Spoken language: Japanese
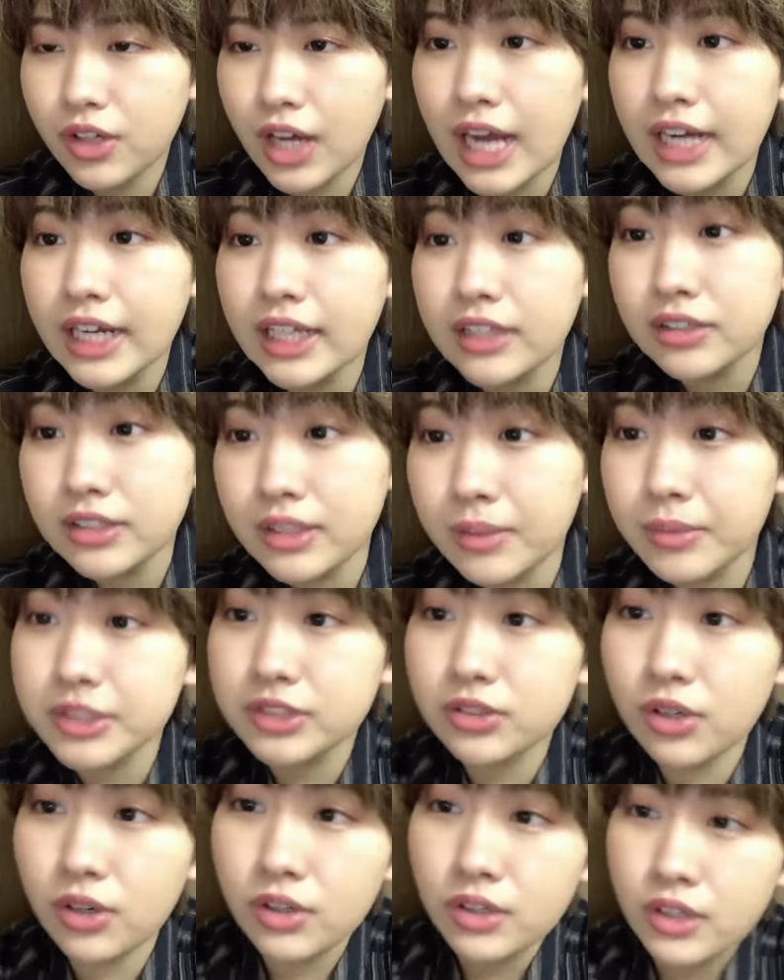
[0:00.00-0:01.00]
ありがとうございます。
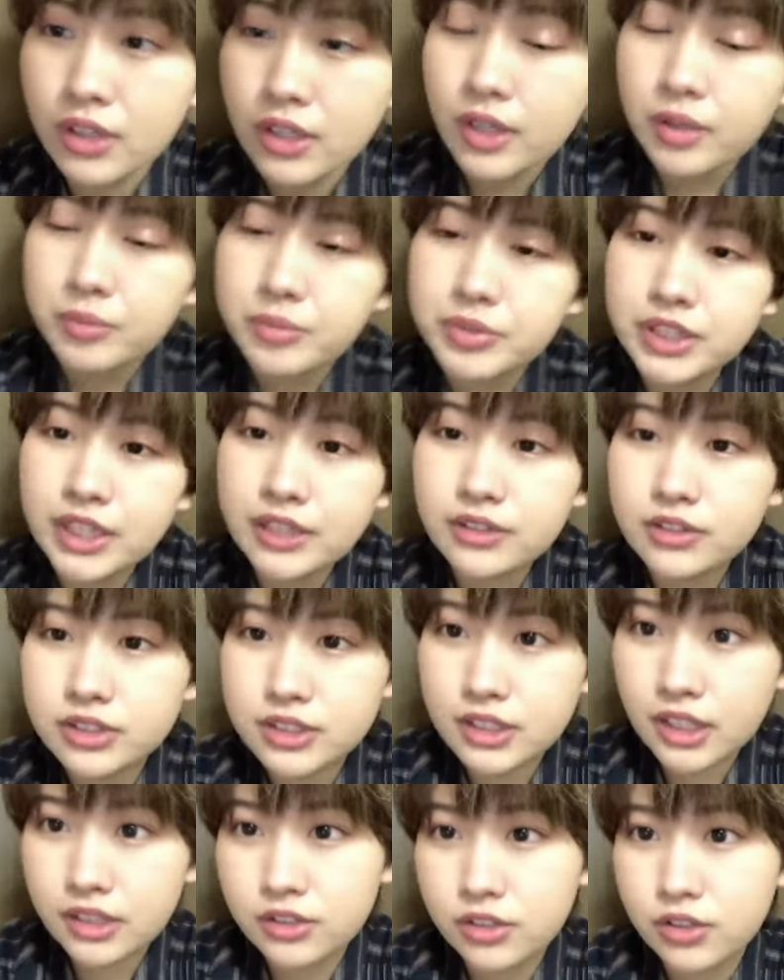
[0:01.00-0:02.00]
そう舞台の
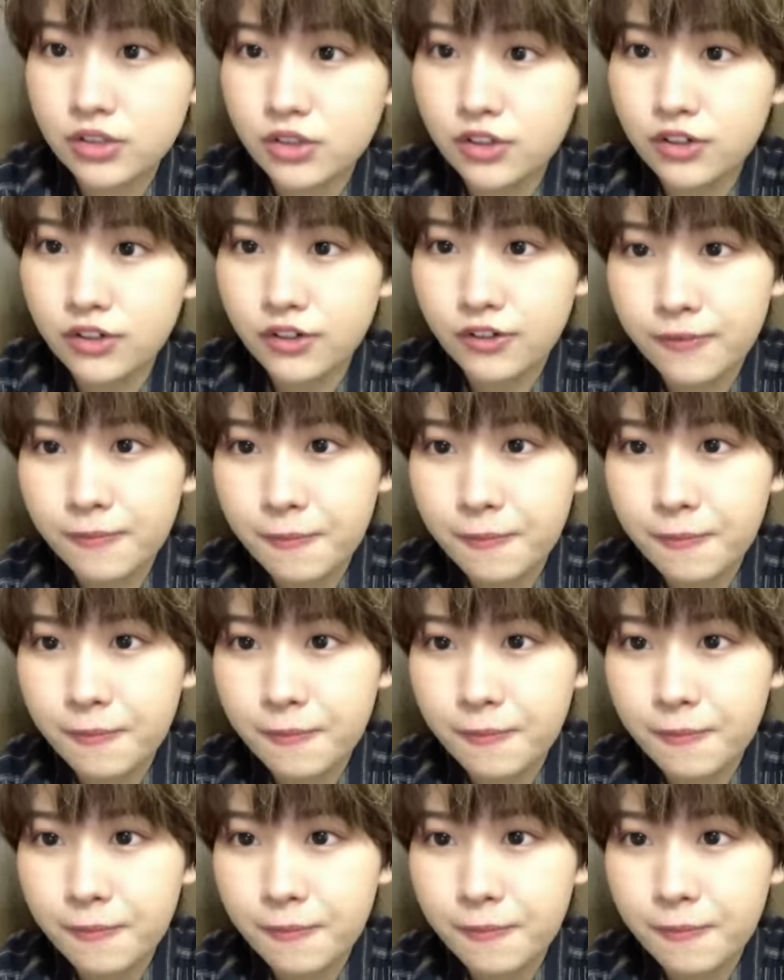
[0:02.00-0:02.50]
チケットの